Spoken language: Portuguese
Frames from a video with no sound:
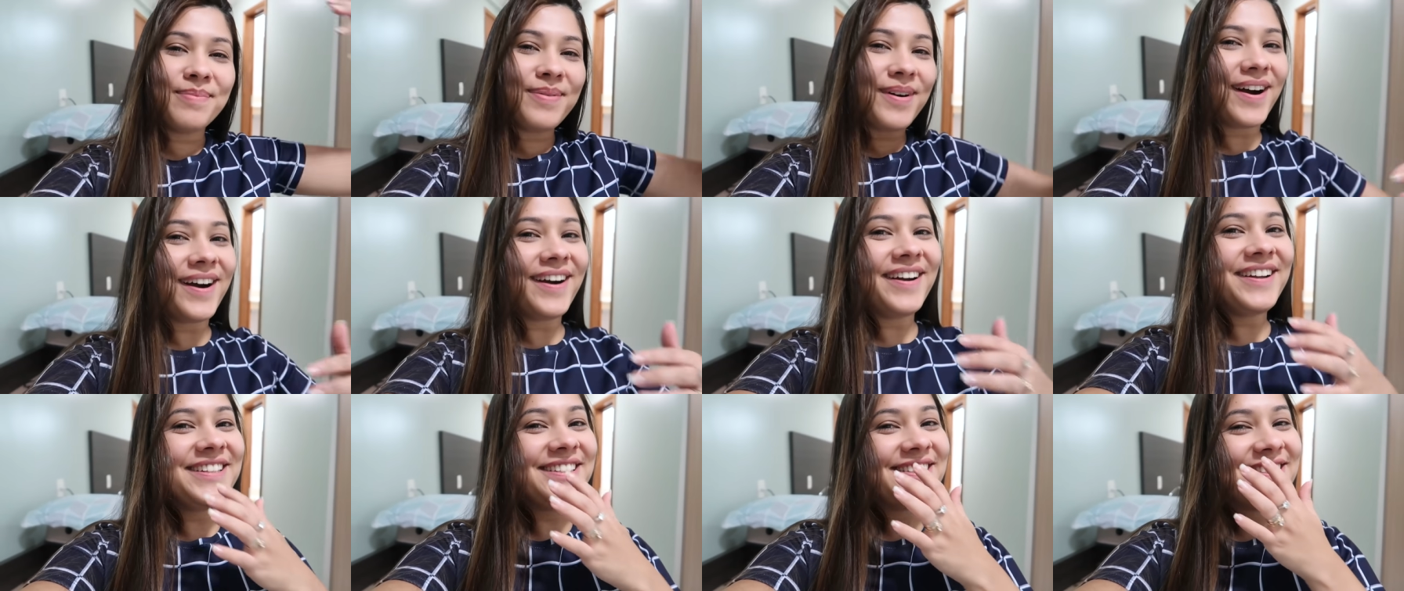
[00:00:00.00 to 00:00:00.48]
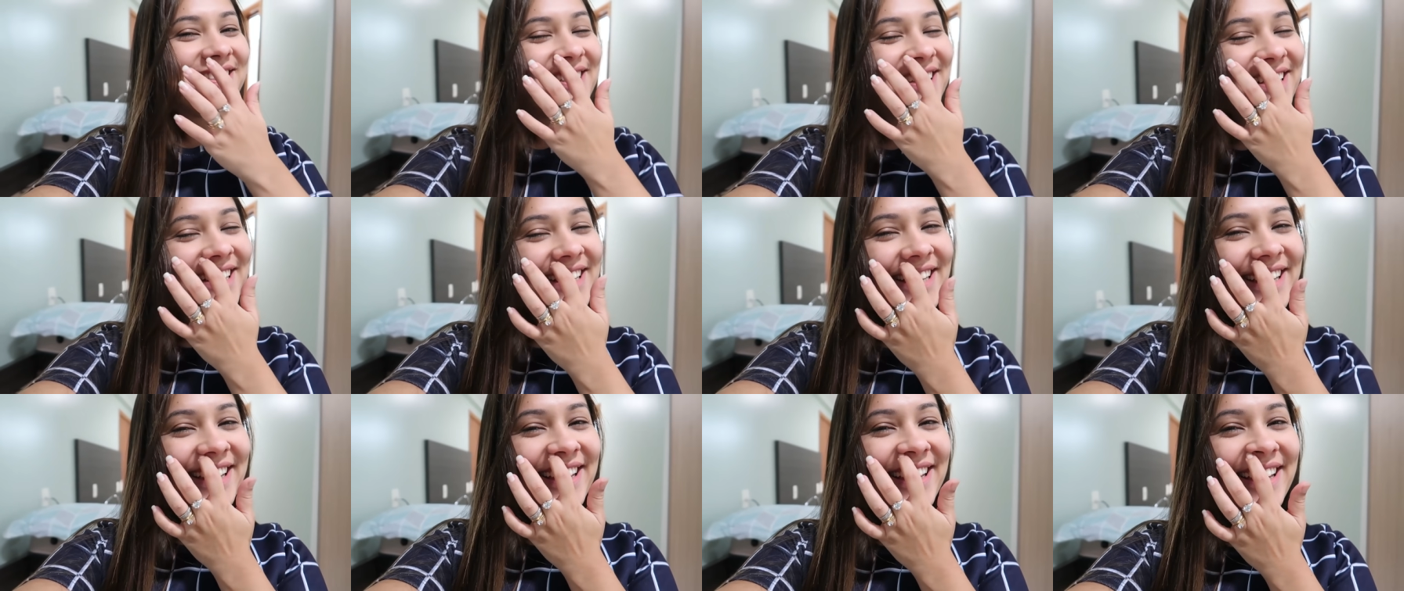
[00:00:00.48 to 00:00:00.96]
Bom
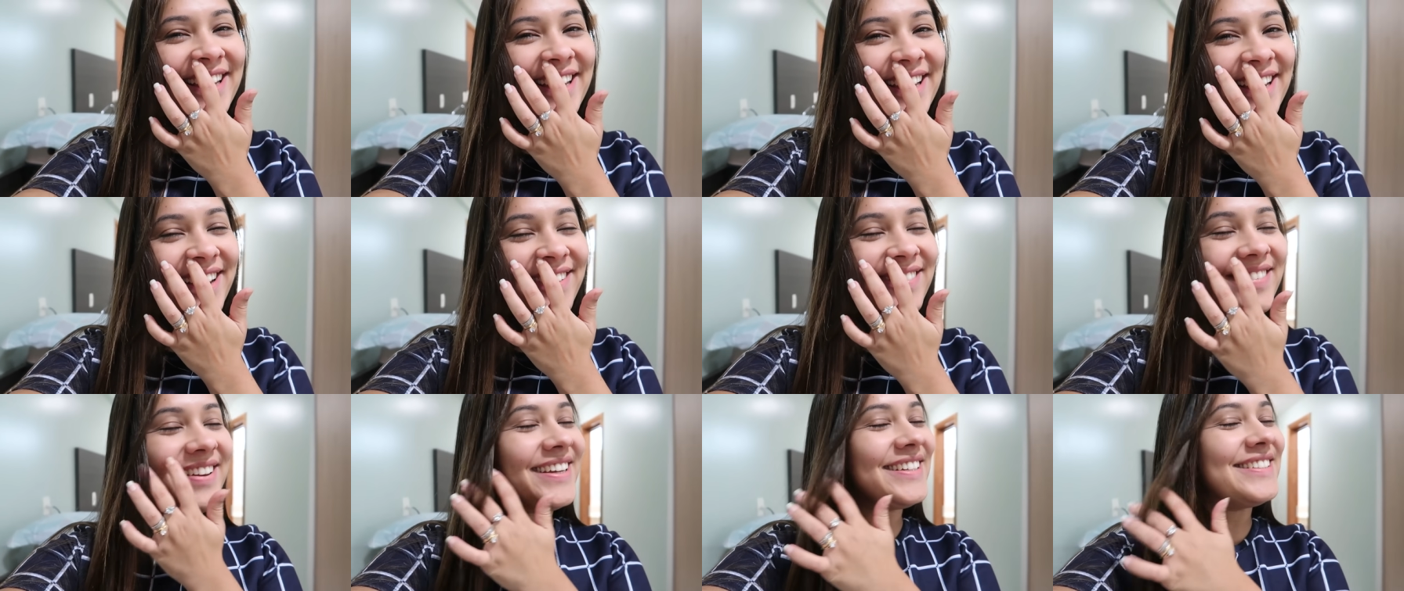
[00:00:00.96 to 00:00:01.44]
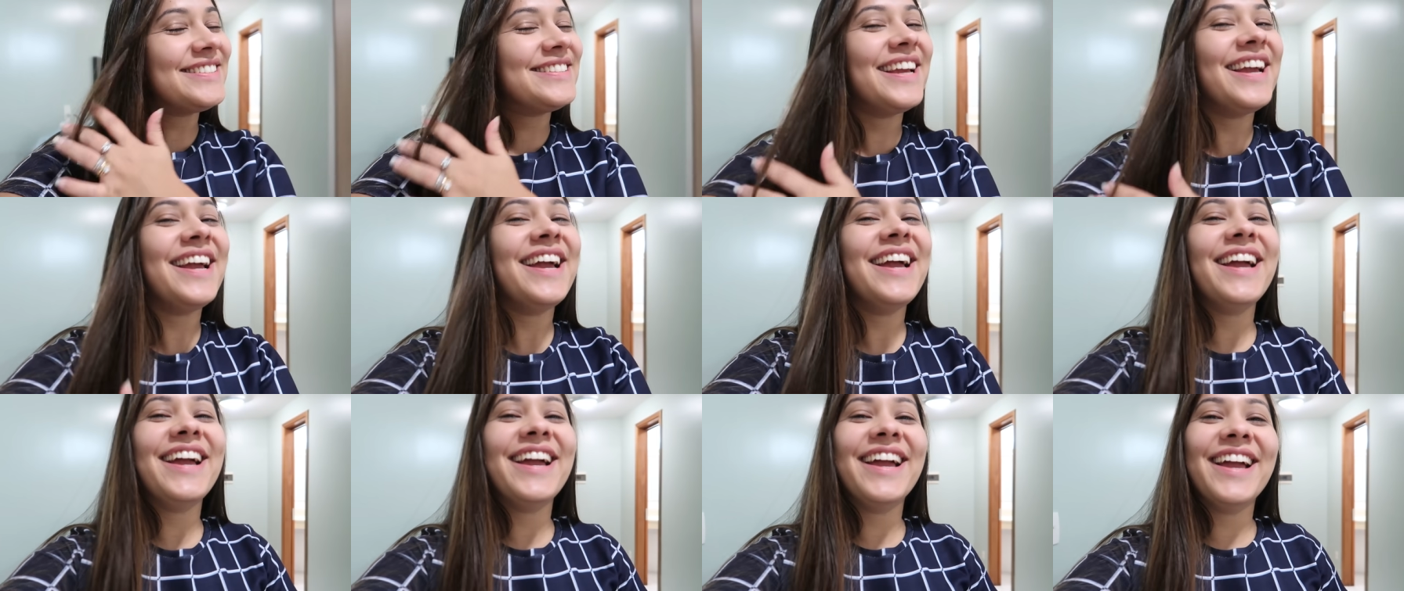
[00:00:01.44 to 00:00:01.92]
dia, minha
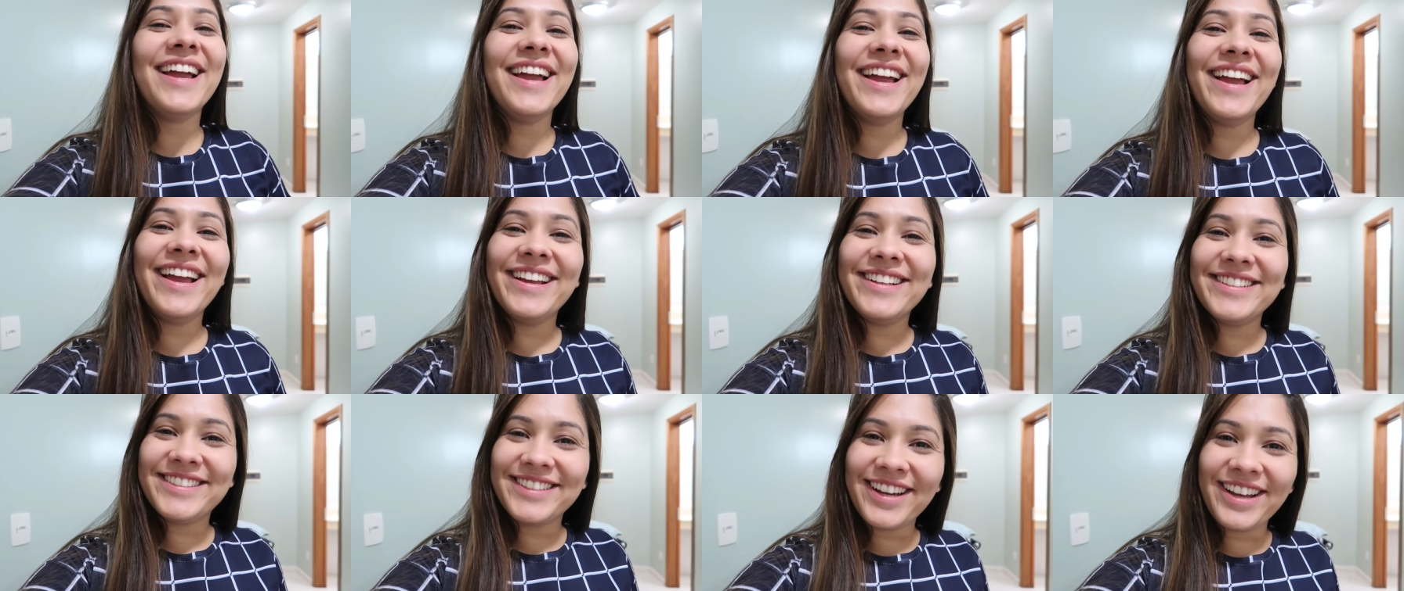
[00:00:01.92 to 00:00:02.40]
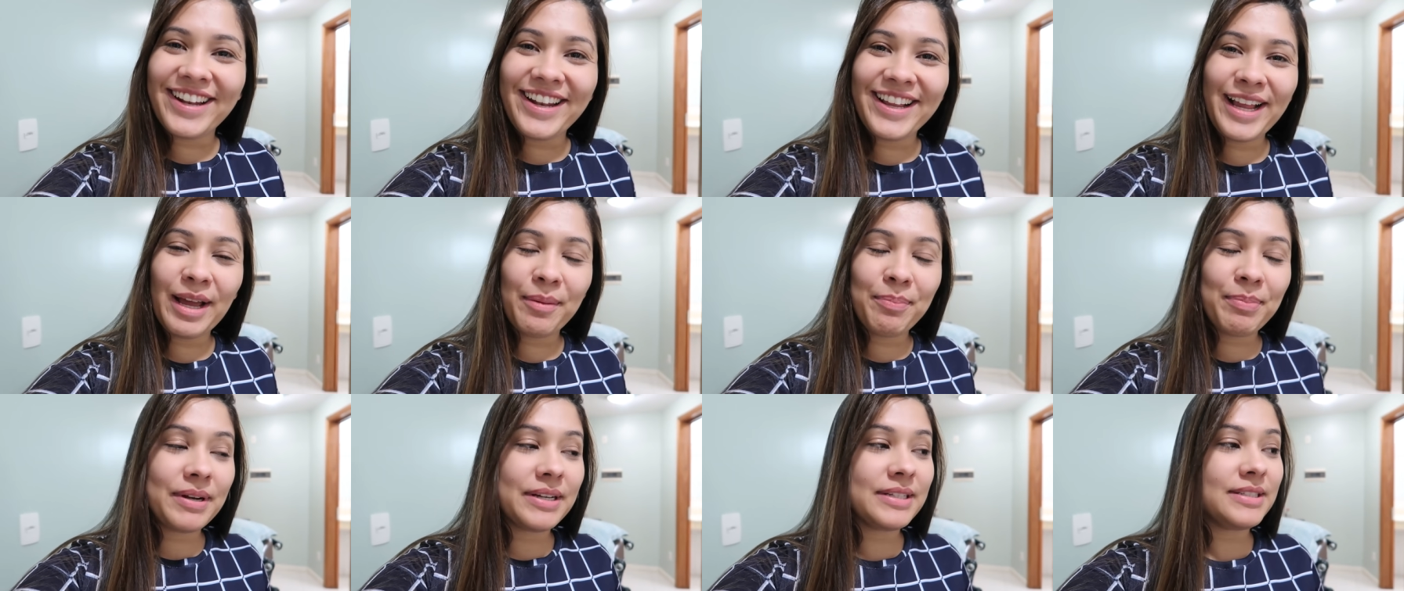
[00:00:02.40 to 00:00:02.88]
gente!
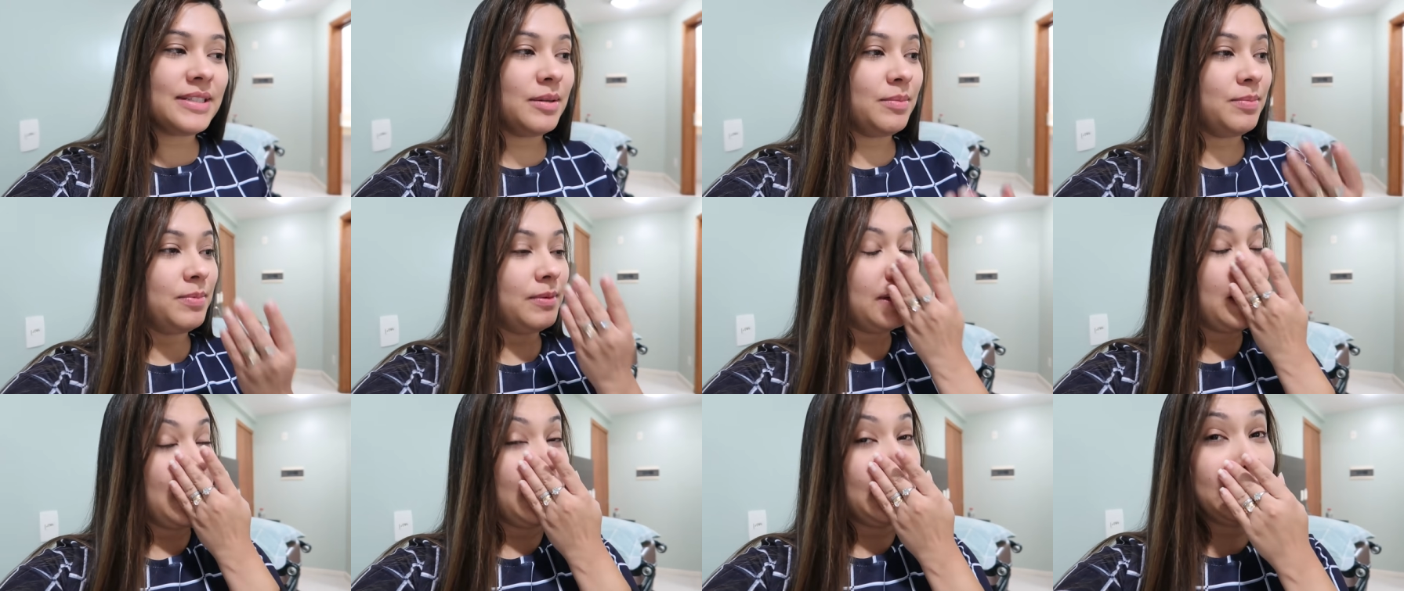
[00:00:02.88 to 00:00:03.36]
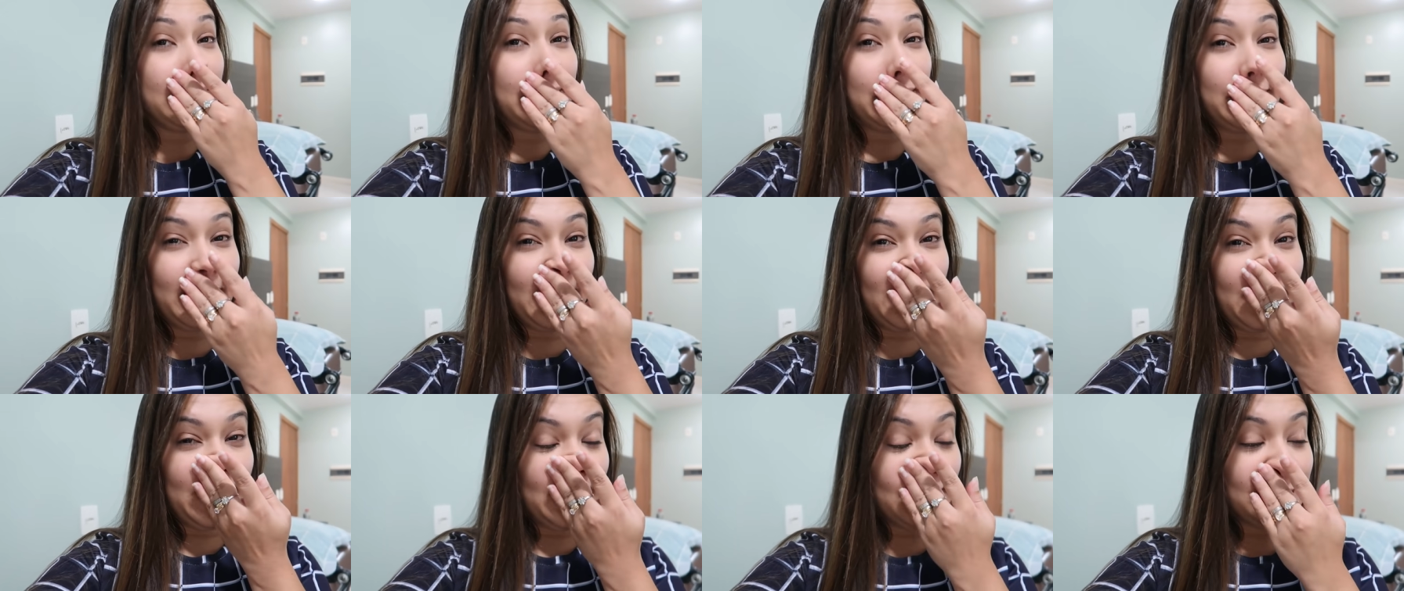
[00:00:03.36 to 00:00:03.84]
Olha que apareceu por
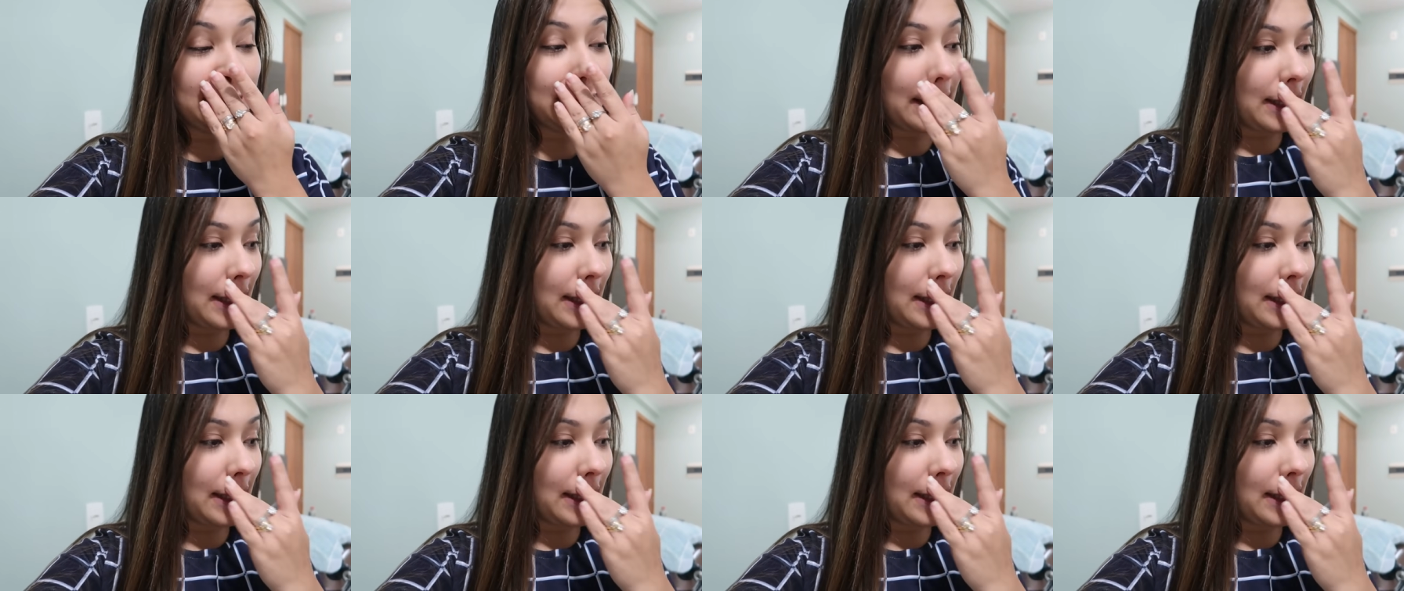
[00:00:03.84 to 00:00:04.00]
aqui.